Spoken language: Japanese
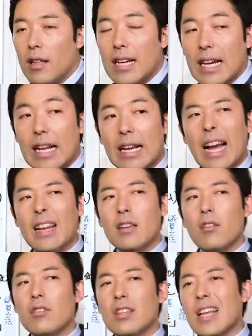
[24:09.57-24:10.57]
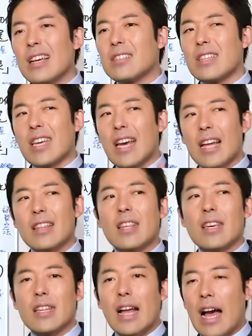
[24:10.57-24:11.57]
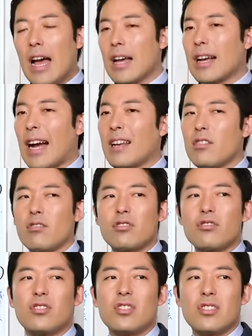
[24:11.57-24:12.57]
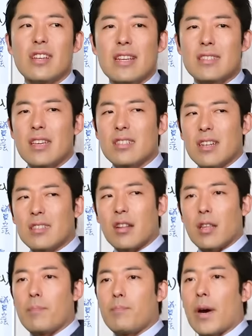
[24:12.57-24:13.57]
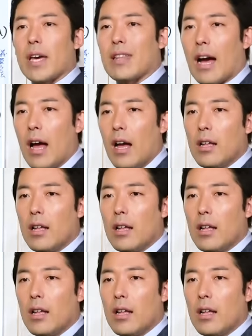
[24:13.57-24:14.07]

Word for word: だから官僚に対して批判的な官僚出身じゃない政治家ってのはいっぱいいた